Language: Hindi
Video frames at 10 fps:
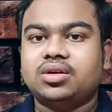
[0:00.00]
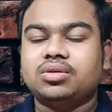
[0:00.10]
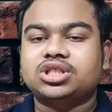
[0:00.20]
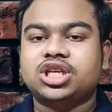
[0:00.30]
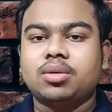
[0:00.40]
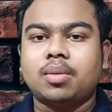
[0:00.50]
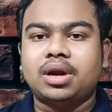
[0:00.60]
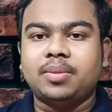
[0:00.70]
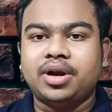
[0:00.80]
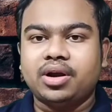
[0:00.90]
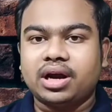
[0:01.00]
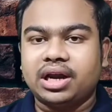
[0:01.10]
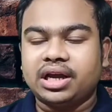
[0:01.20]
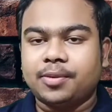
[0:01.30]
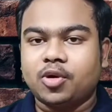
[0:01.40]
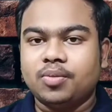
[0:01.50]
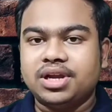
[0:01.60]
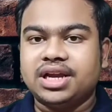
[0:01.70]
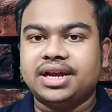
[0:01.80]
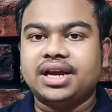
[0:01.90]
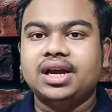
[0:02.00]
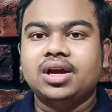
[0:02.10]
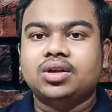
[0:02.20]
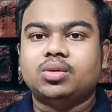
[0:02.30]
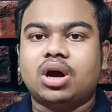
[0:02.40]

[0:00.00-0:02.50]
के अंदर उस गिवे वाले वीडियो का लिंक आपको मिल जाएंगे